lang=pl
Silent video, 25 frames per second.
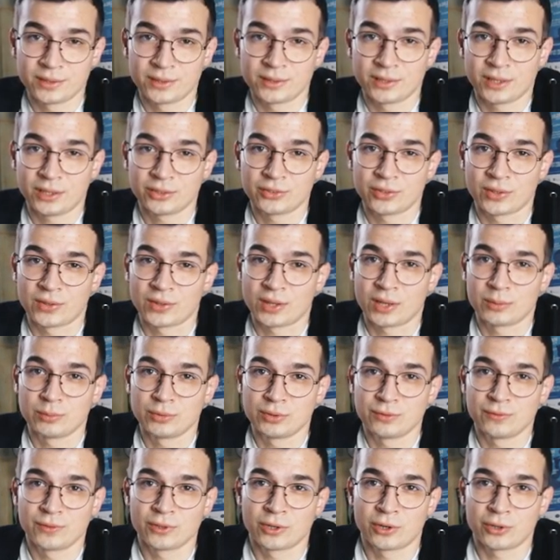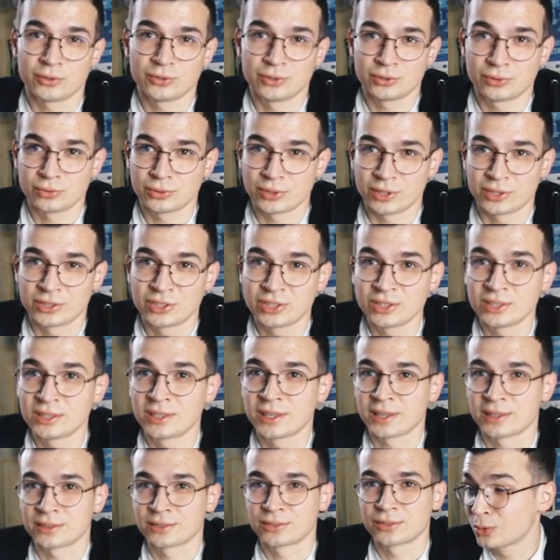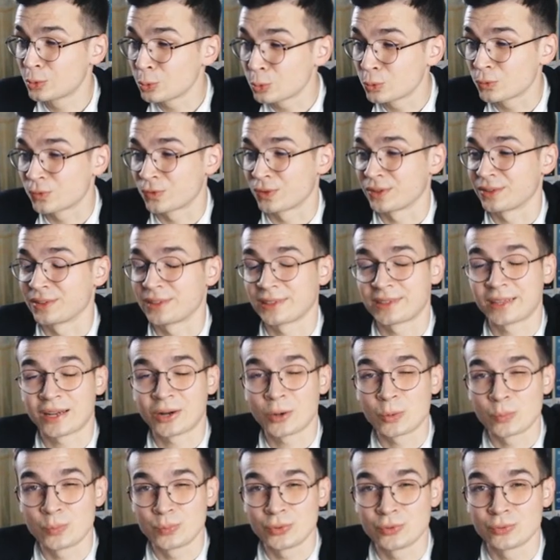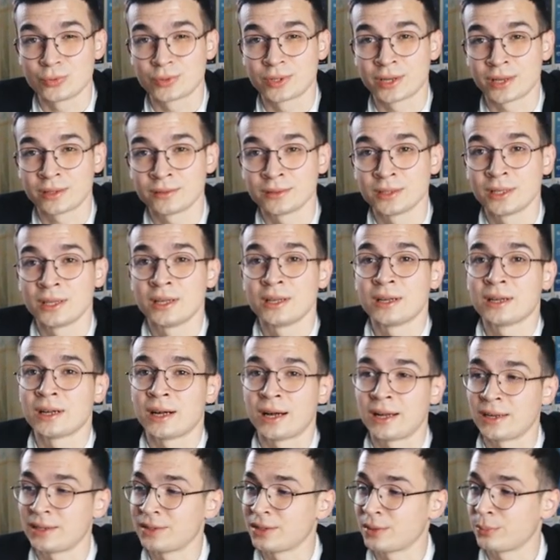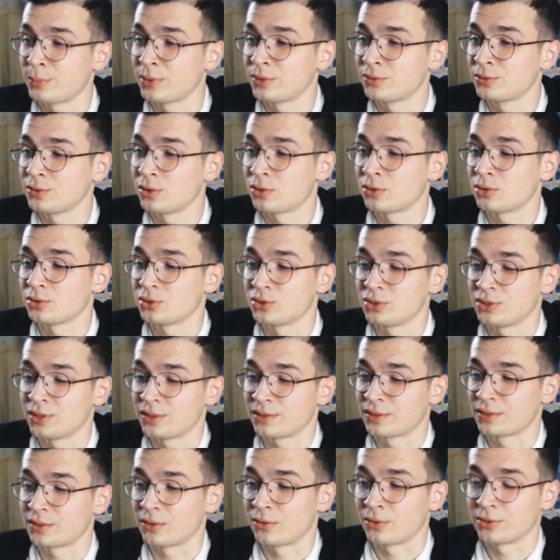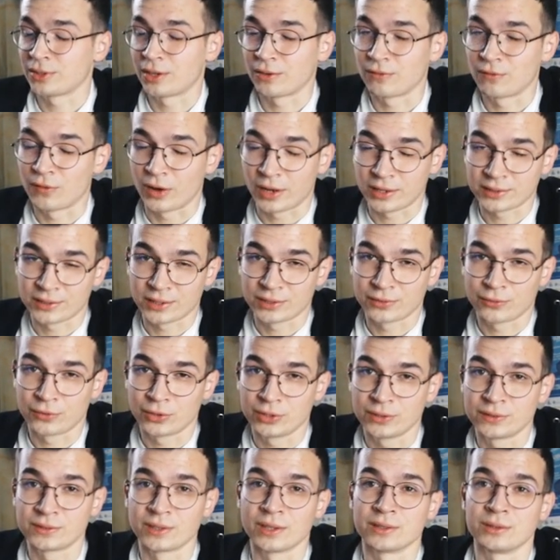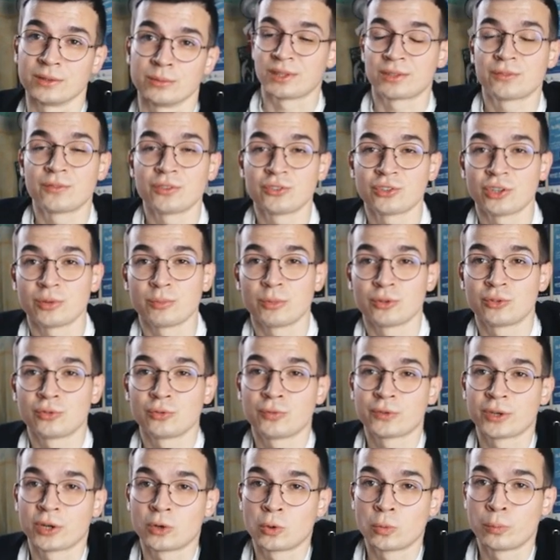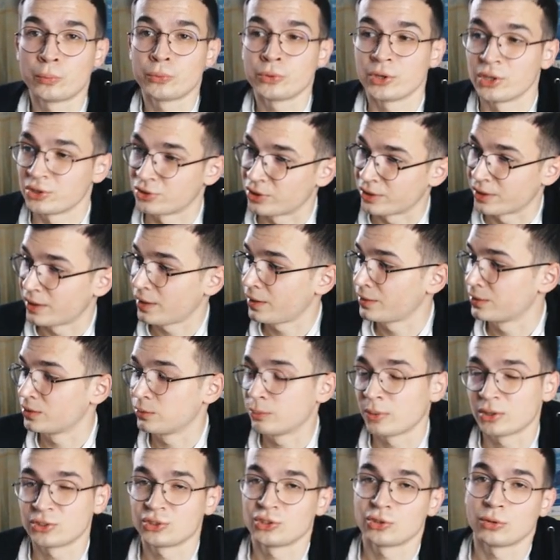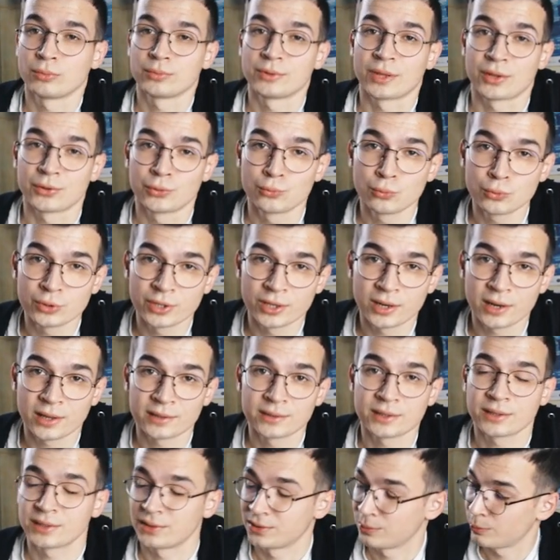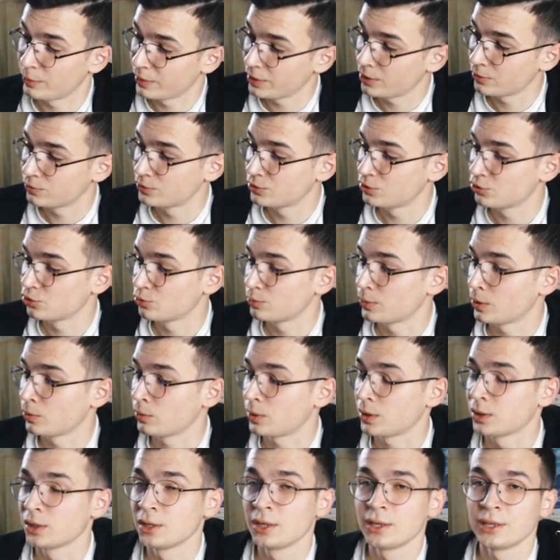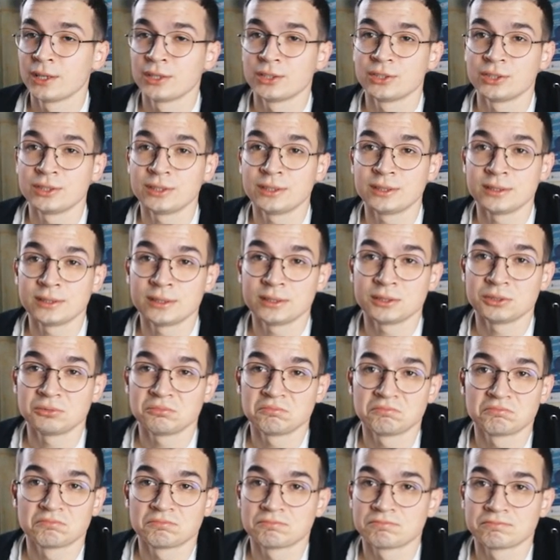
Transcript: cena, czasami wychodzi tutaj kilka stów za taką piłkę, ale na pewno jest ona warta swojej ceny. Zazwyczaj meczówkę kupuje się raz i ma się ją na długie lata, jest mega wytrzymała i